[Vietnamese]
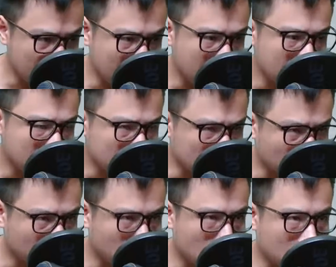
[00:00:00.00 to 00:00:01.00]
À,
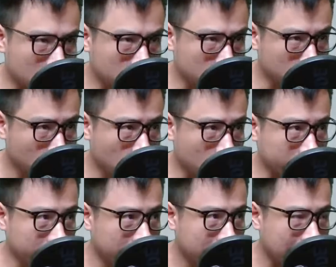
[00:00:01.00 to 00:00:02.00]
rốt cuộc, rốt
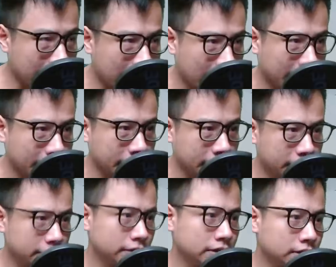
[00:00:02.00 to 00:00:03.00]
cuộc ngươi là ai?
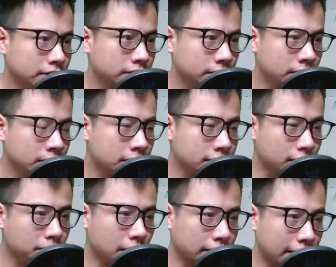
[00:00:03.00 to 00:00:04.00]

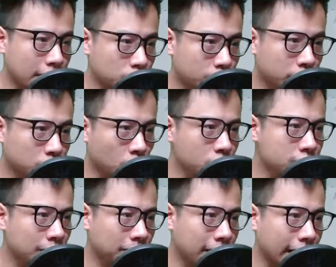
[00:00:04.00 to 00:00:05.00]
Sắc mặt Tào Doanh
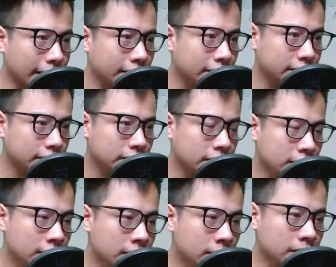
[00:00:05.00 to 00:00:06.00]
tối sầm lại.
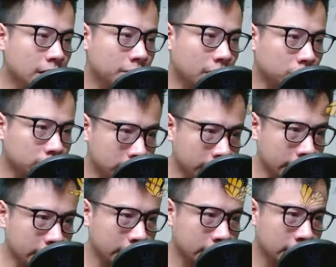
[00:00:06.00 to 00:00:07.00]
Lâm Động
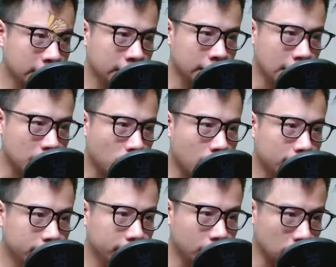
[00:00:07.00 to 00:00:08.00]
cười, hắc
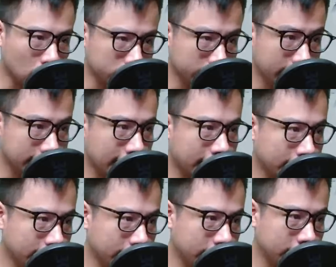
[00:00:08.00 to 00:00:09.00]
quang nơi đầu ngón tay
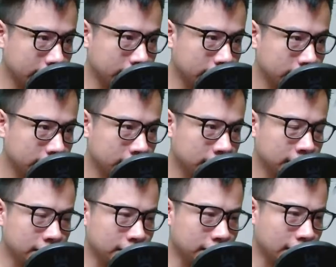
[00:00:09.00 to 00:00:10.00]
tan đi.
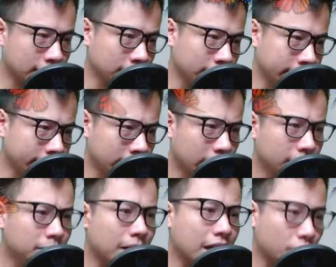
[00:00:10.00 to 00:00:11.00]
Là người đến
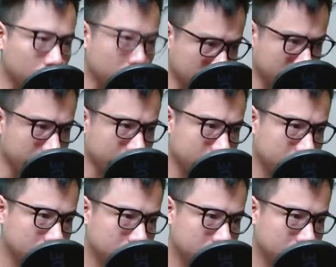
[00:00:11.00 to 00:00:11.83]
lấy mạng của ngươi.